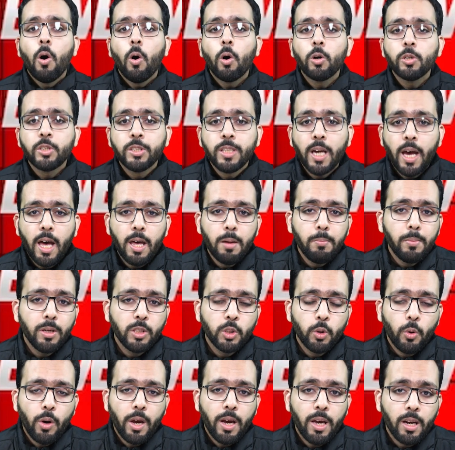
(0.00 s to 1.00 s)
और शहर में
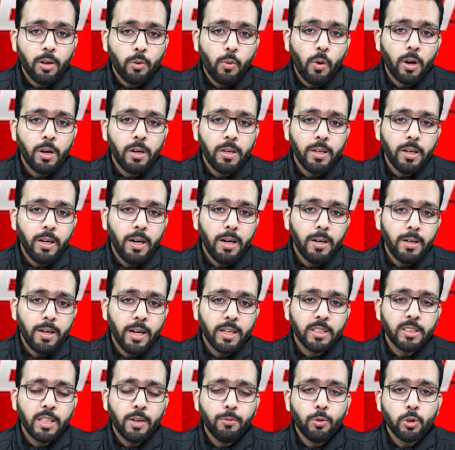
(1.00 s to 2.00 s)
जो एयर क्वालिटी
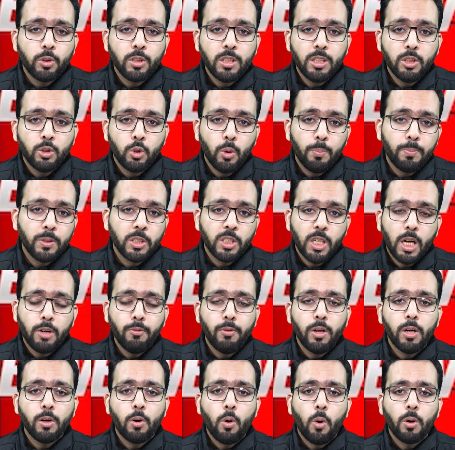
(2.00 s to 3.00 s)
इंडेक्स है वो तीन सौ
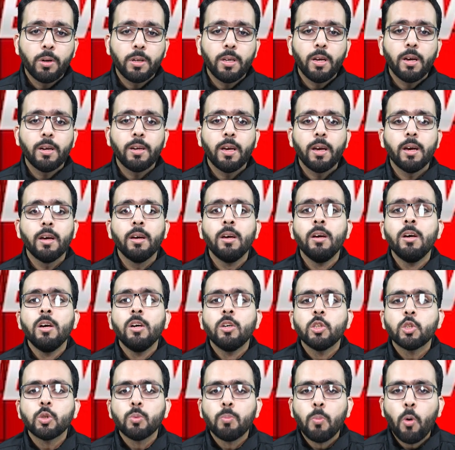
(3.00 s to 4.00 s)
पचानवे रिकॉर्ड किया गया है
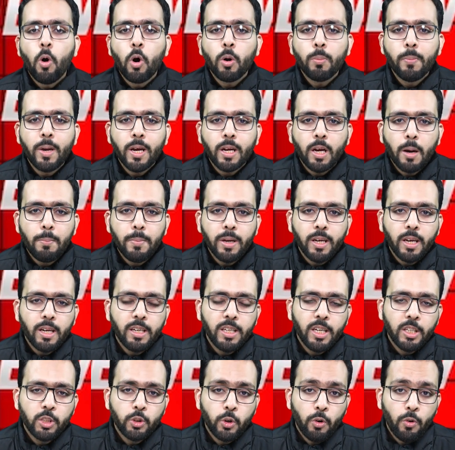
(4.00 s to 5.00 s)
स्मॉग में कमी के
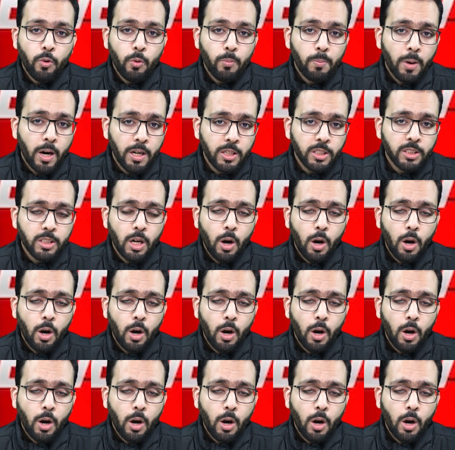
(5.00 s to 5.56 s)
लिए जो है वो बारिश